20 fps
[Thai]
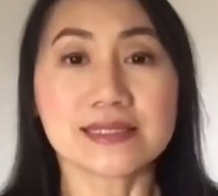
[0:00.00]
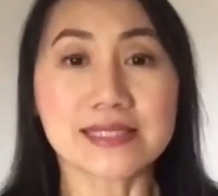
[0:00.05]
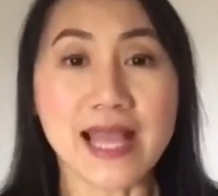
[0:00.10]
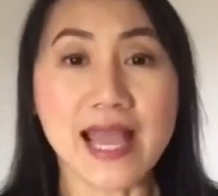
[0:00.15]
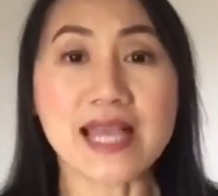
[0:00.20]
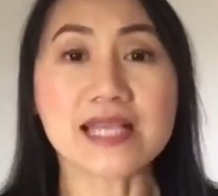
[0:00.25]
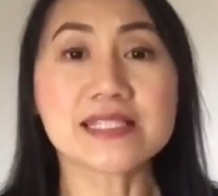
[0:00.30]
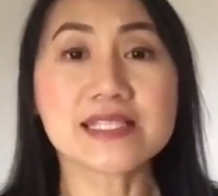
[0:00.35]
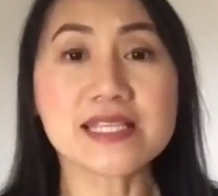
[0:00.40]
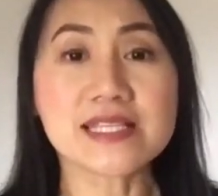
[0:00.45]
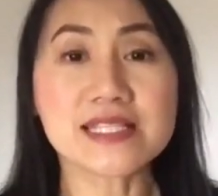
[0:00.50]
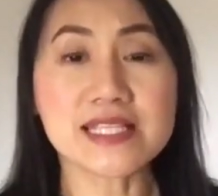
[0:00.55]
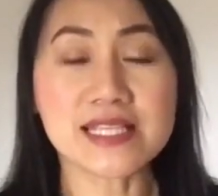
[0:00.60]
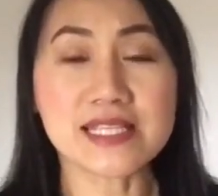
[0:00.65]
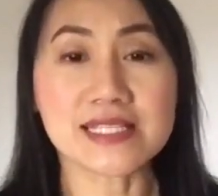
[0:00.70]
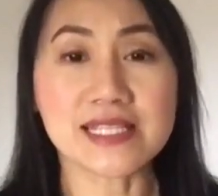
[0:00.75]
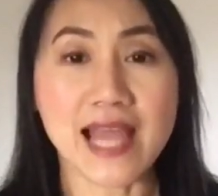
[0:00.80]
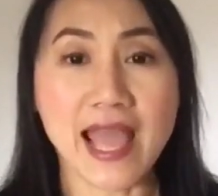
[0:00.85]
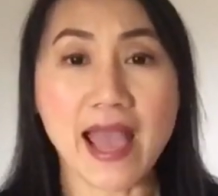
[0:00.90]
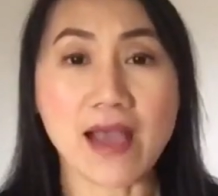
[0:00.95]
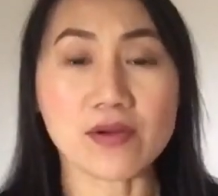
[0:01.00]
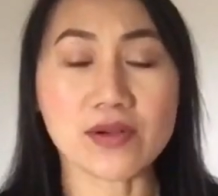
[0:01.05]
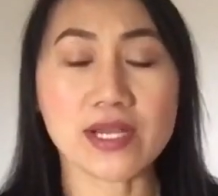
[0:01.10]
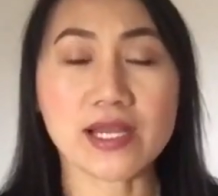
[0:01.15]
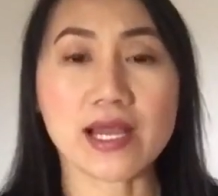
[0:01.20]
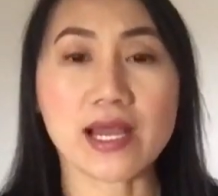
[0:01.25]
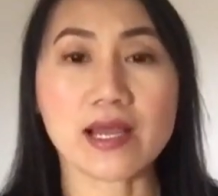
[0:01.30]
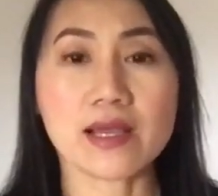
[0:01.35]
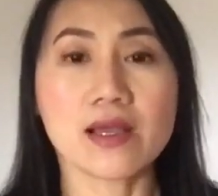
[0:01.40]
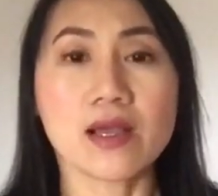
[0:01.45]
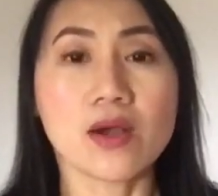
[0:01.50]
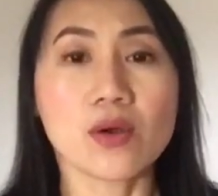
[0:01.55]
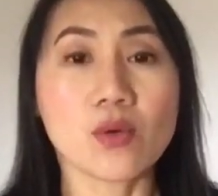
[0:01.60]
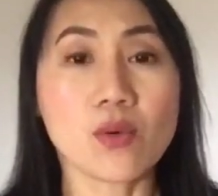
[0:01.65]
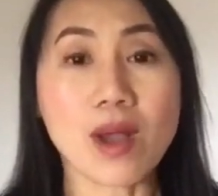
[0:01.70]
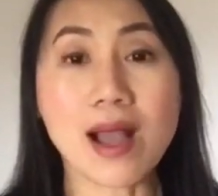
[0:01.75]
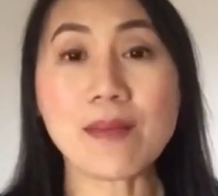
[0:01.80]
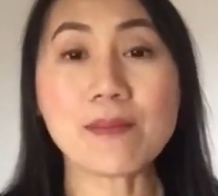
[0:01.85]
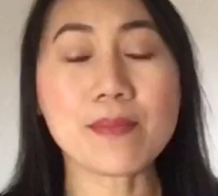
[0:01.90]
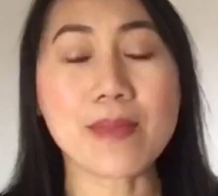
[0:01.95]
แต่จริงๆแล้วนะคะ
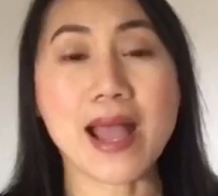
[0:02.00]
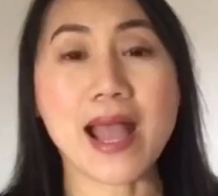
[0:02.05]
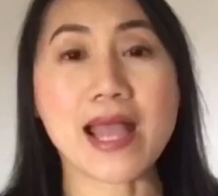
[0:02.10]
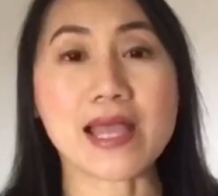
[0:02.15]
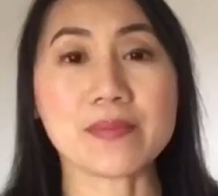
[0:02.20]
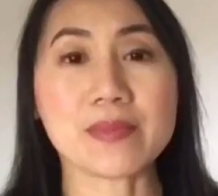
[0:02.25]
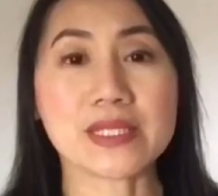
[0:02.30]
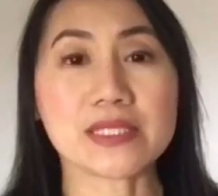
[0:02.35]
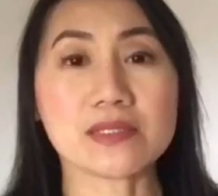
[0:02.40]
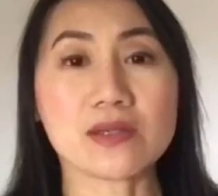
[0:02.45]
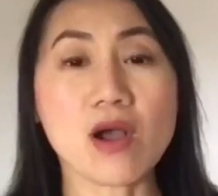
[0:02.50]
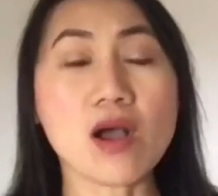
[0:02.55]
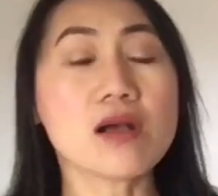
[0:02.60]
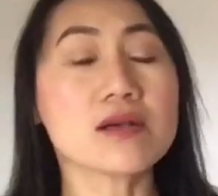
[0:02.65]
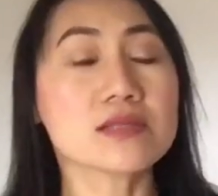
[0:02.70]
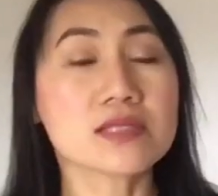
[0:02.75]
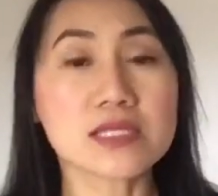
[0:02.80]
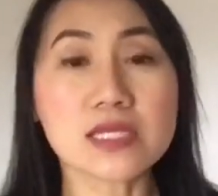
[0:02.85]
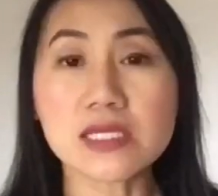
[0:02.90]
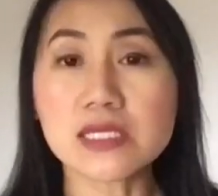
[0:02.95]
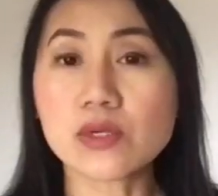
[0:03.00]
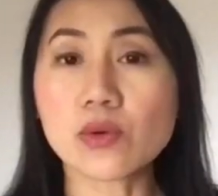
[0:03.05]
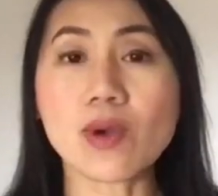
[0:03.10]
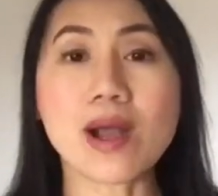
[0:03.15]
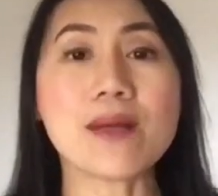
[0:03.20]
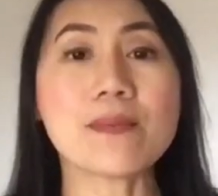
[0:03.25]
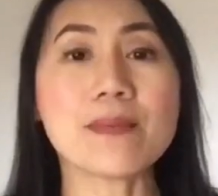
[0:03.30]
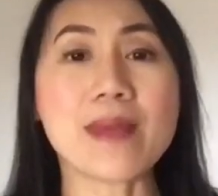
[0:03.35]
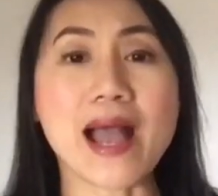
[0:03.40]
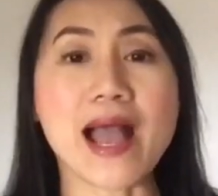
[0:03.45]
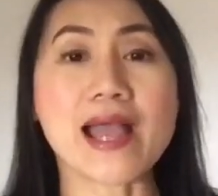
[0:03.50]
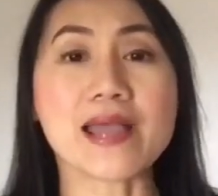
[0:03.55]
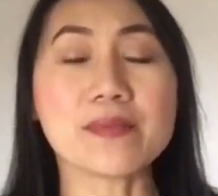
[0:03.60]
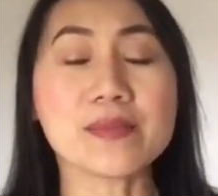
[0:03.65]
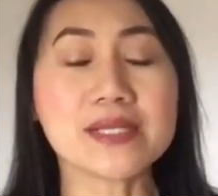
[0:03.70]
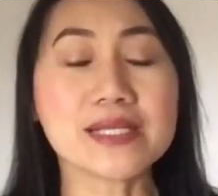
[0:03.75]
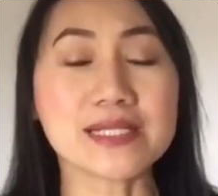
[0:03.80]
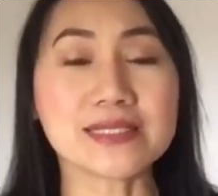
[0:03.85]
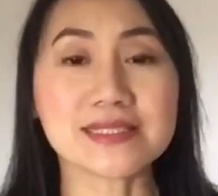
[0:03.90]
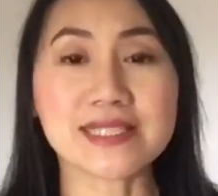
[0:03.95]
ความหมายมันก็สื่อความหมาย
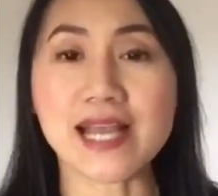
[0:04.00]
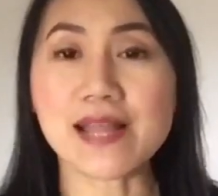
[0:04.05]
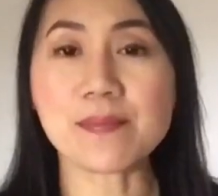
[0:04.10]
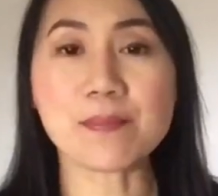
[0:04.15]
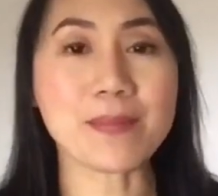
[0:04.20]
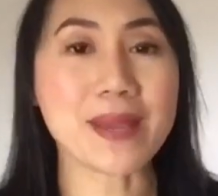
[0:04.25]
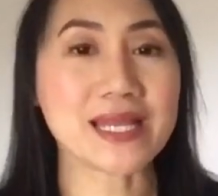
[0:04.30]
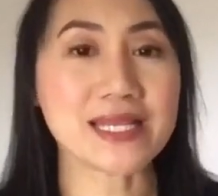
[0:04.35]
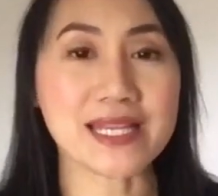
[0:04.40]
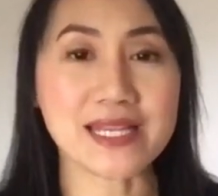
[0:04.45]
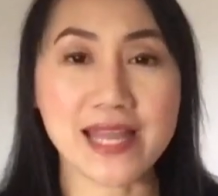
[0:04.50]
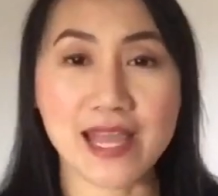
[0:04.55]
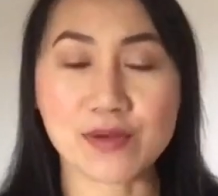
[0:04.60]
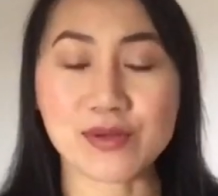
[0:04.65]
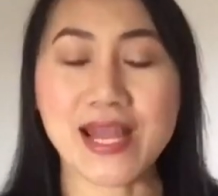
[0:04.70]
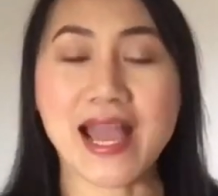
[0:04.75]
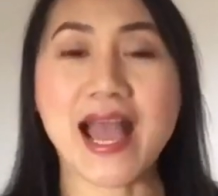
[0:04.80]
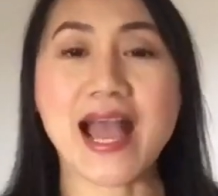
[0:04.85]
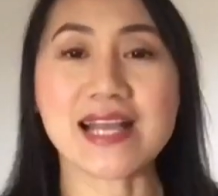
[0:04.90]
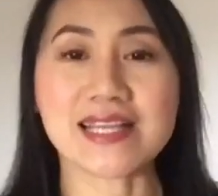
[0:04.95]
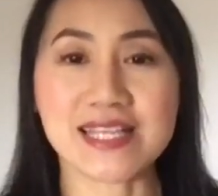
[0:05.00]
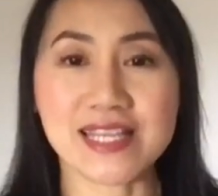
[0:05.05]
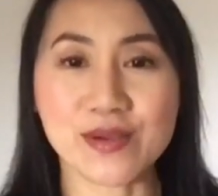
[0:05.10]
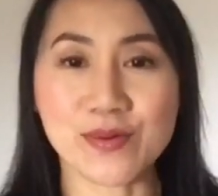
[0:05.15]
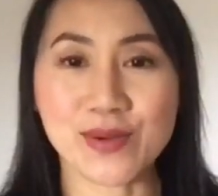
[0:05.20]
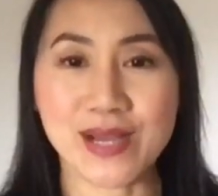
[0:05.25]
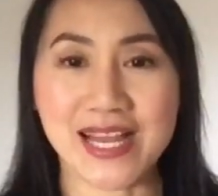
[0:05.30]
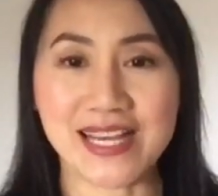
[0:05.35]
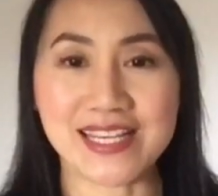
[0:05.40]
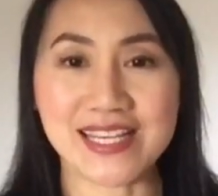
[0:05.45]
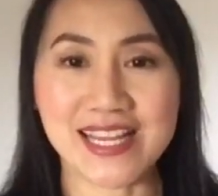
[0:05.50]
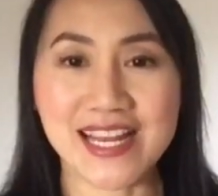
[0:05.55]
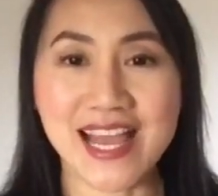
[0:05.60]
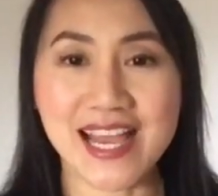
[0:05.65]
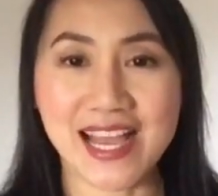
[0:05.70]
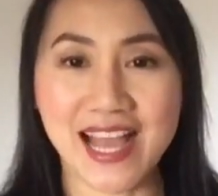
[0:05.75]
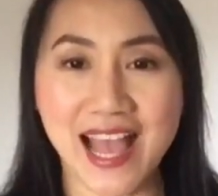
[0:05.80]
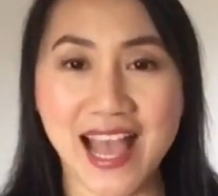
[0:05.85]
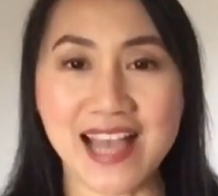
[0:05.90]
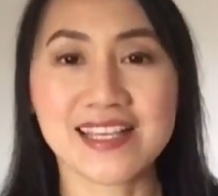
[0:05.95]
เหมือนกันไปในแนวทางเดียวกันนั่นแห
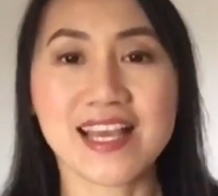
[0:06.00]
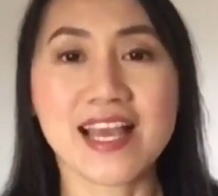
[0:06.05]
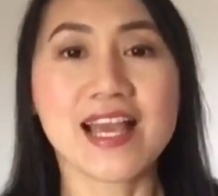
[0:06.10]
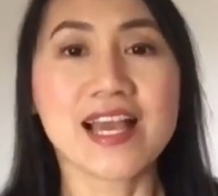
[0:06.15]
ละค่ะ